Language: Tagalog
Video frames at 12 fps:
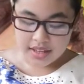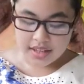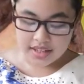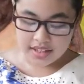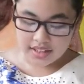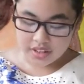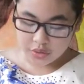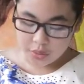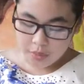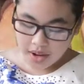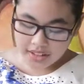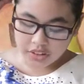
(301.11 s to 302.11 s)

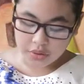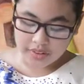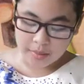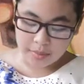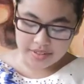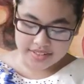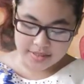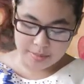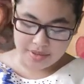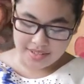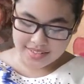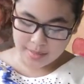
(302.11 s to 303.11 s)
Ikinatuwa ito ng
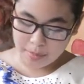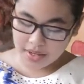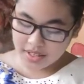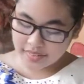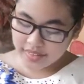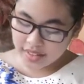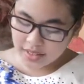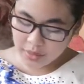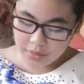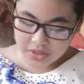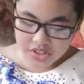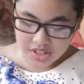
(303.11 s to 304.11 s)
prinsipe sapagkat
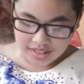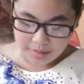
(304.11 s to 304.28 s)
nagkaroon siya